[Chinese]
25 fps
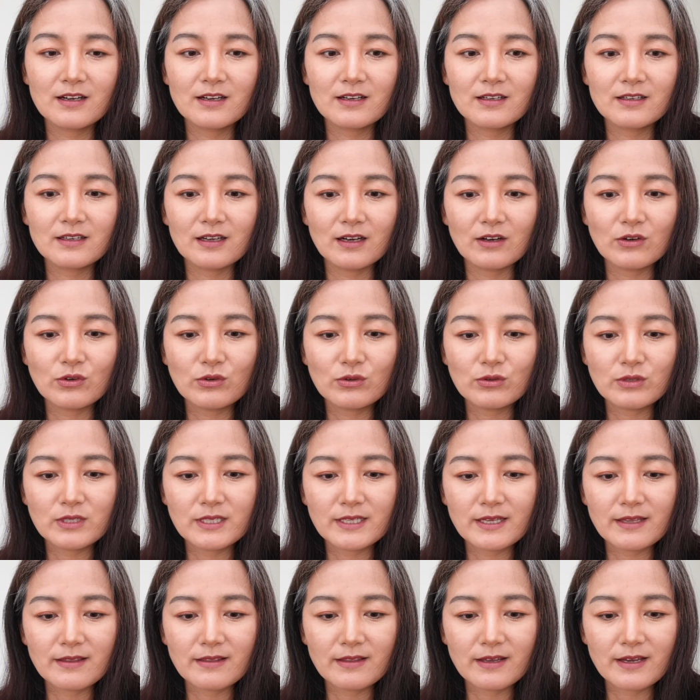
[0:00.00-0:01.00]
然后
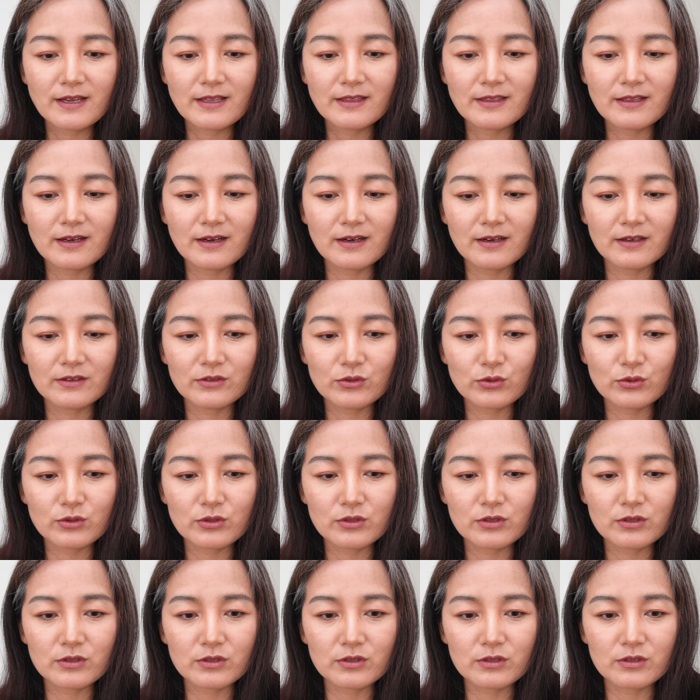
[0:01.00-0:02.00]
现在呢，就
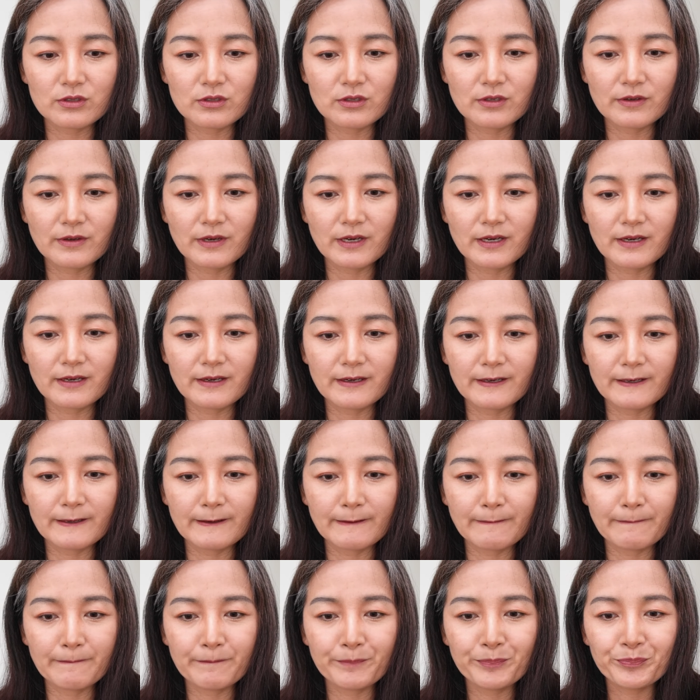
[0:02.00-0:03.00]
是
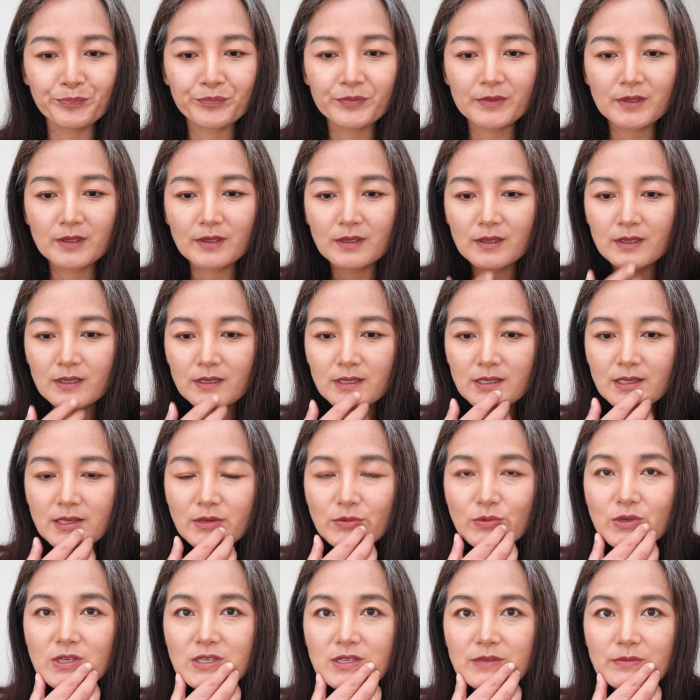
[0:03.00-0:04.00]
啊，
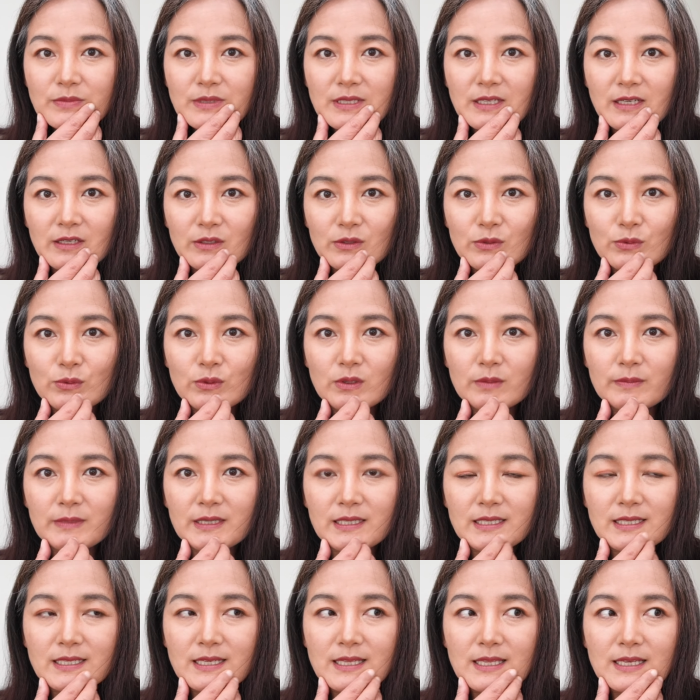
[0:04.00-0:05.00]
因为人比较多
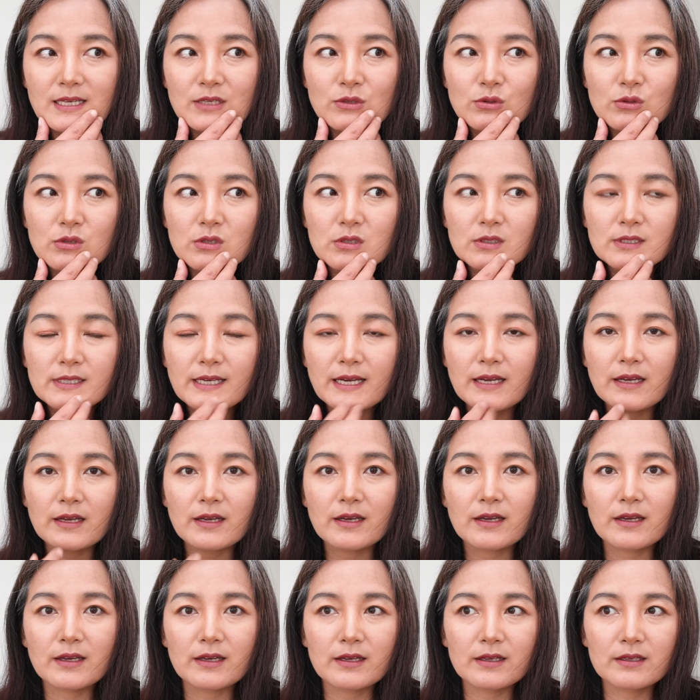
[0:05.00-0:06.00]
嘛，现在就是
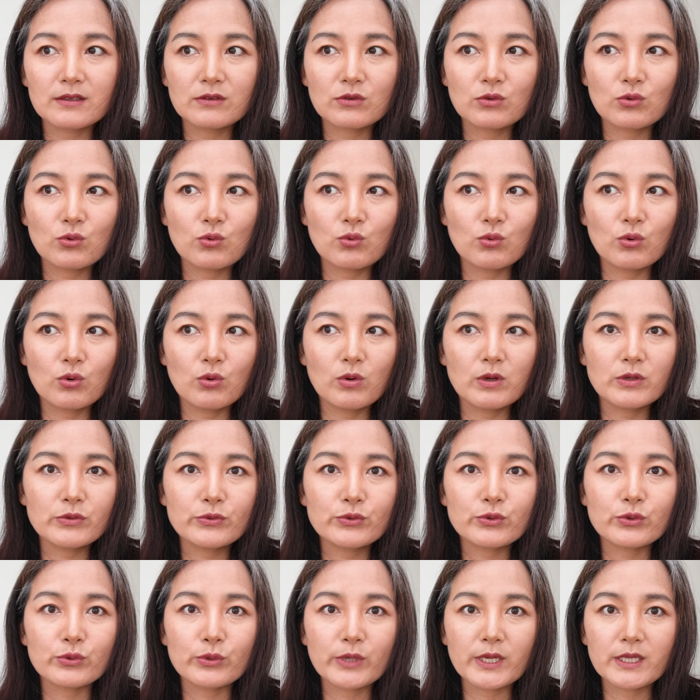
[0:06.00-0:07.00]
在国王
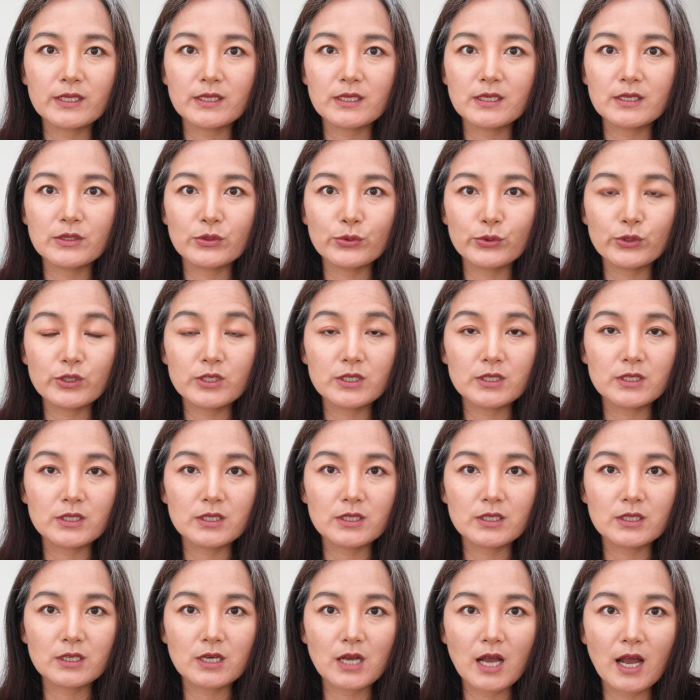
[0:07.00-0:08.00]
学院那里有一
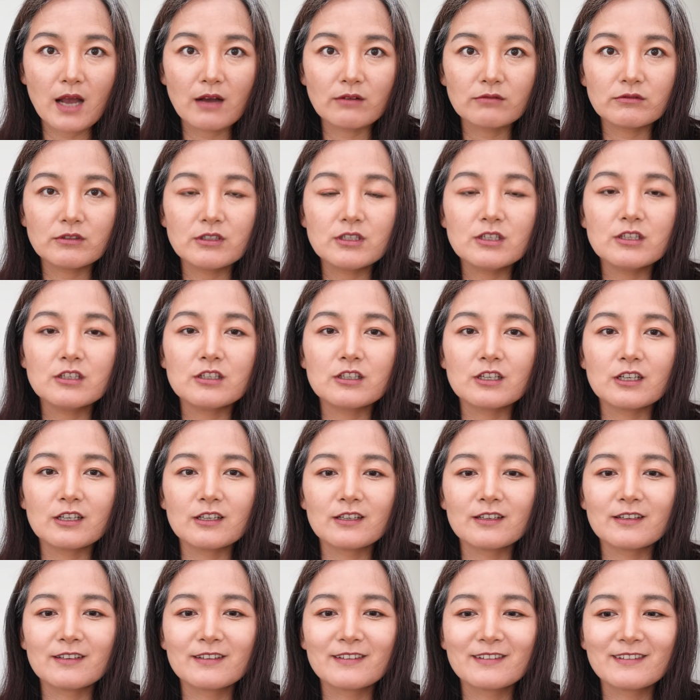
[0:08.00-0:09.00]
些抗议
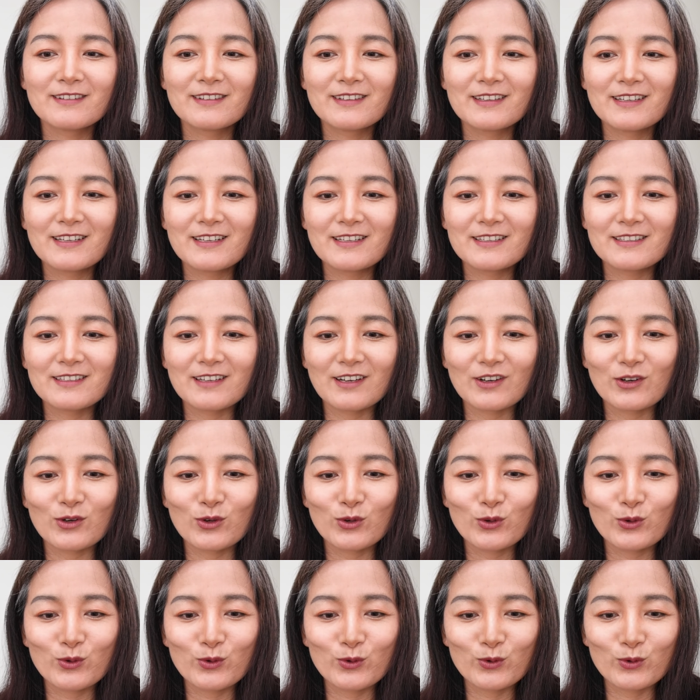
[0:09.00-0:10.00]
的，然
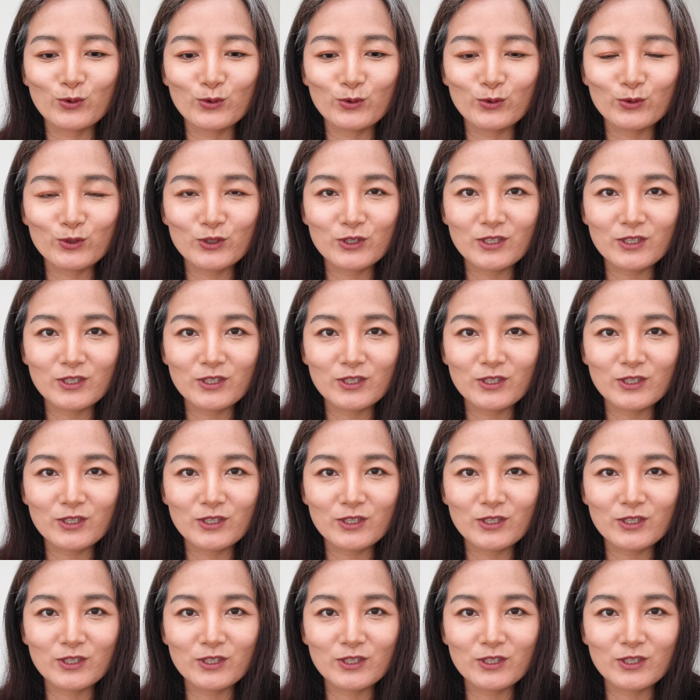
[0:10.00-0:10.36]
后